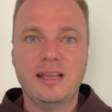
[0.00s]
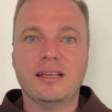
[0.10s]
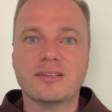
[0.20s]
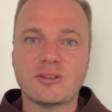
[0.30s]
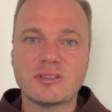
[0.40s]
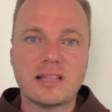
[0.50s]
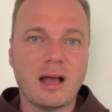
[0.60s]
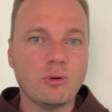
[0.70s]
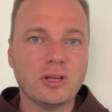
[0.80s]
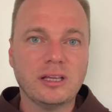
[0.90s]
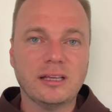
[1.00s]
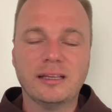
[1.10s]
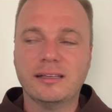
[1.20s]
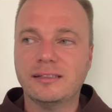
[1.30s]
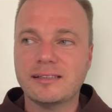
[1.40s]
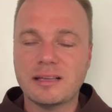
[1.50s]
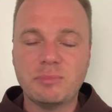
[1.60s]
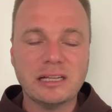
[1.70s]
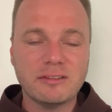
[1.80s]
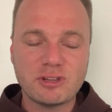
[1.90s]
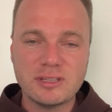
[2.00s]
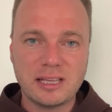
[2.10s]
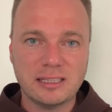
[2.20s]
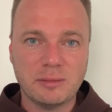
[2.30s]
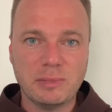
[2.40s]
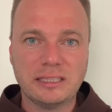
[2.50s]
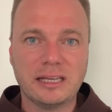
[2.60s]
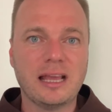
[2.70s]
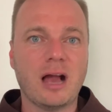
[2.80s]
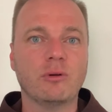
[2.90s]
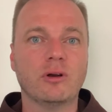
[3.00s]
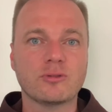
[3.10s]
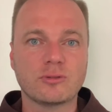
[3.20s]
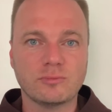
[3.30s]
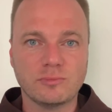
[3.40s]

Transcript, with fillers: Zostały e, zebrane wszystkie te materiały, os